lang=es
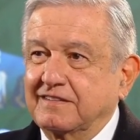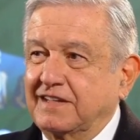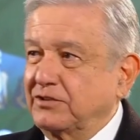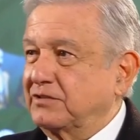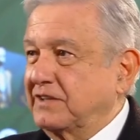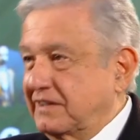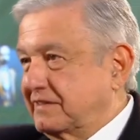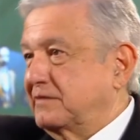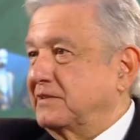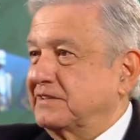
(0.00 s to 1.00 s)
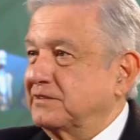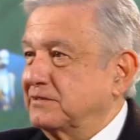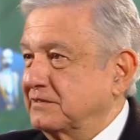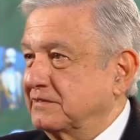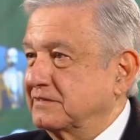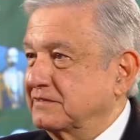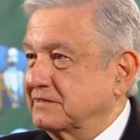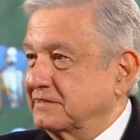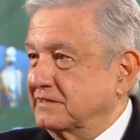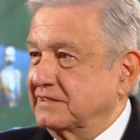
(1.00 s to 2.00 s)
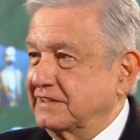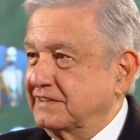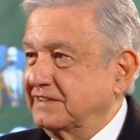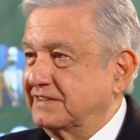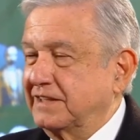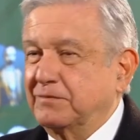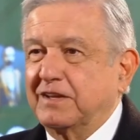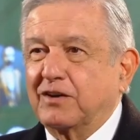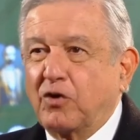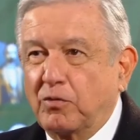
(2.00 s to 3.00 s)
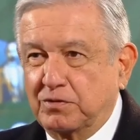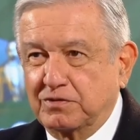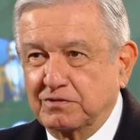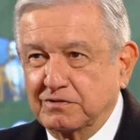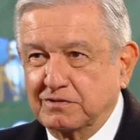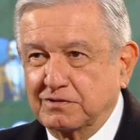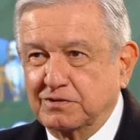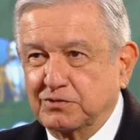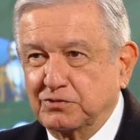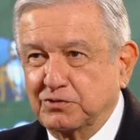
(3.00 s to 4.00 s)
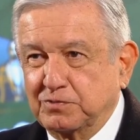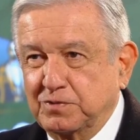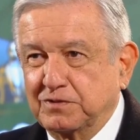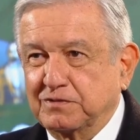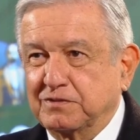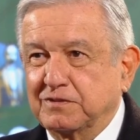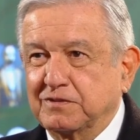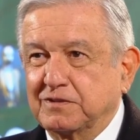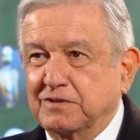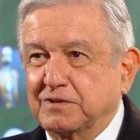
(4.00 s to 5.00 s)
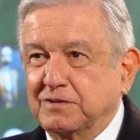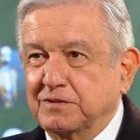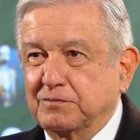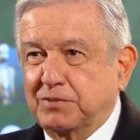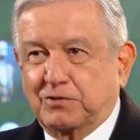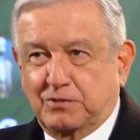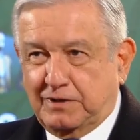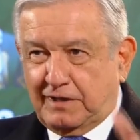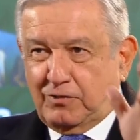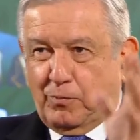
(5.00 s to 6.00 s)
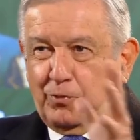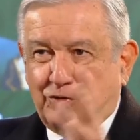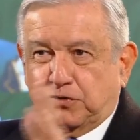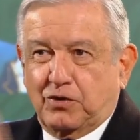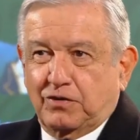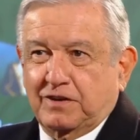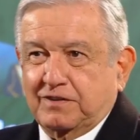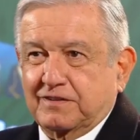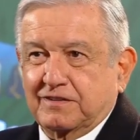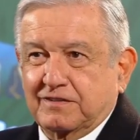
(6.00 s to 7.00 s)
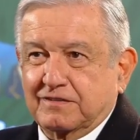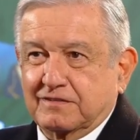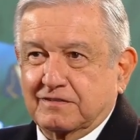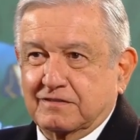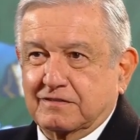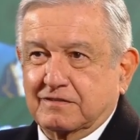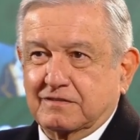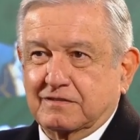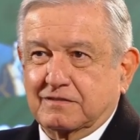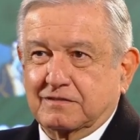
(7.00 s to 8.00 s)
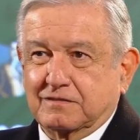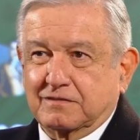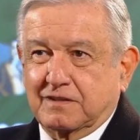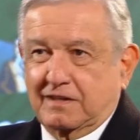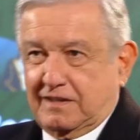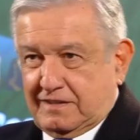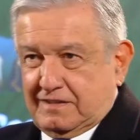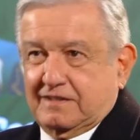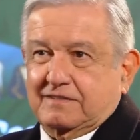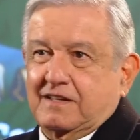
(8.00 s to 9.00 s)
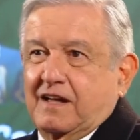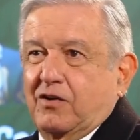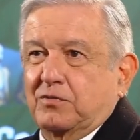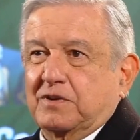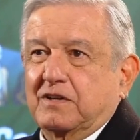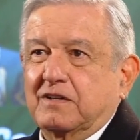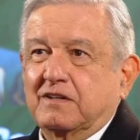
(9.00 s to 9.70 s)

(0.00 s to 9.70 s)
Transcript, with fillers: y ellos ya establecieron el sistema de cobro en los segundos pisos, pero eran opositores a esta obra.